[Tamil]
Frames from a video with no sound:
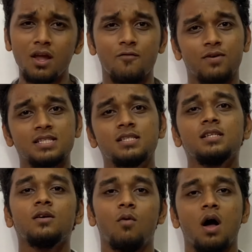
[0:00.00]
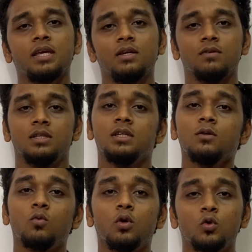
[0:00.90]
ஃபஸ்ட்டு வாக்கிங் வந்து
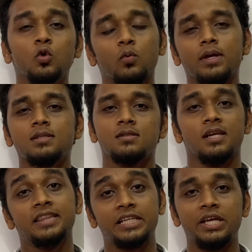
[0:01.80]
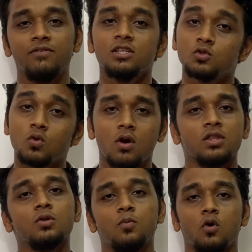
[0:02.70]
ஒரு டூ வீக்ஸ் இல்லை த்ரீ வீக்ஸ்
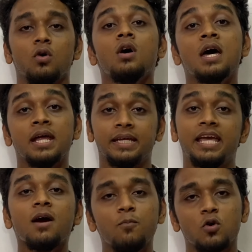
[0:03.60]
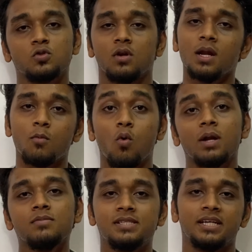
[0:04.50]
தொடர்ந்து போனோம் ஏன் போக சொல்கிறோம் நம்ம
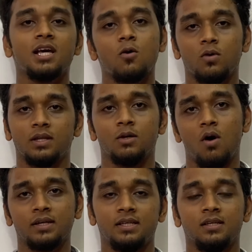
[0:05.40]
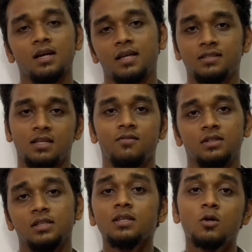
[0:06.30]
உடம்பு செட் ஆகணும் அந்த வாக்கிங்கு அதுக்கு தான்
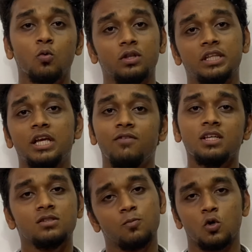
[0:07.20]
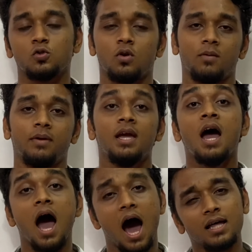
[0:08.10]
வந்து ஒரு த்ரீ வீக்ஸ் போக சொல்கிறோமே
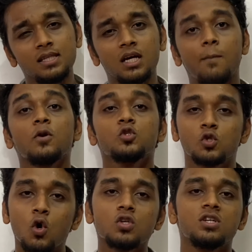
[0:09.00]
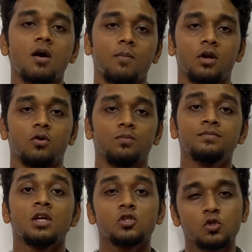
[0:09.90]
அதுக்கப்புறம் ஸ்லோ ஜாக் பண்ணணும்
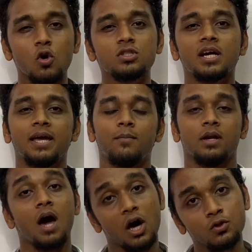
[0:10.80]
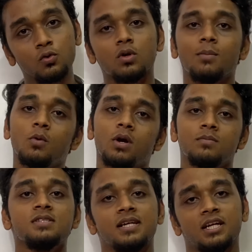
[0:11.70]
ஸ்லோ ஜாக் ஏன் பண்ணால் அதுக்கும் நம்ம
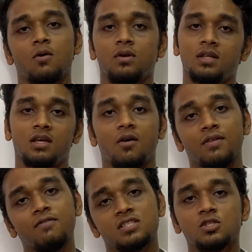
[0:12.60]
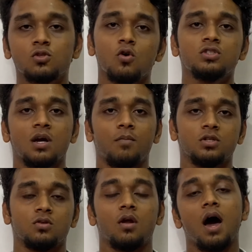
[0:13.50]
உடம்பு செட் ஆகுன்றதுக்காக தான் ஃபஸ்ட்டு ஸ்லோ ஜாக் பண்ண
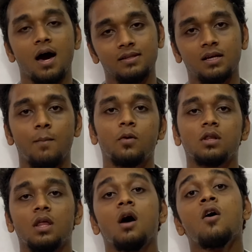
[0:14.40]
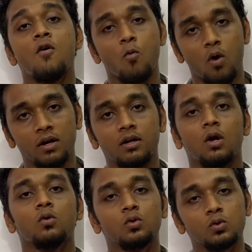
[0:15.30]
சொல்கிறோம் அதுக்கப்புறம் தான் ஒன்
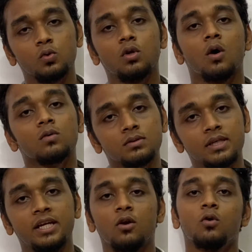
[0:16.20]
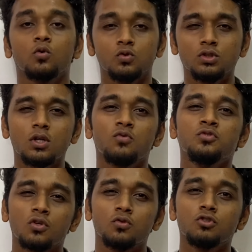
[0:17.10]
ரவுண்ட் டூ ரவுண்ட் த்ரீ ரவுண்ட் கொஞ்சம்
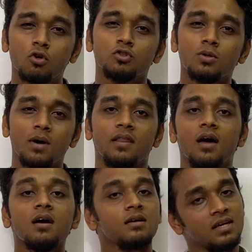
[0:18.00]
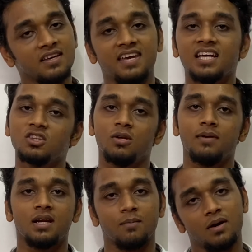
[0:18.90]
கொஞ்சம் கொஞ்சம் கொஞ்சமாக தான்
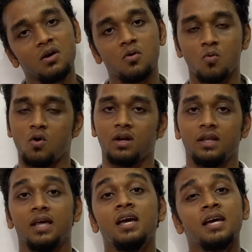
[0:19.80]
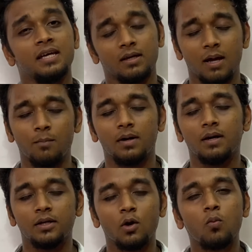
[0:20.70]
ஏற்கனவே நம்ம ஓடுறது நம்ம
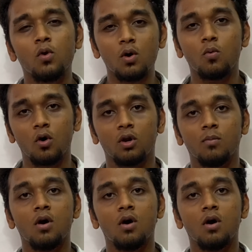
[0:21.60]
எவ்வளோ ஓடுறோமோ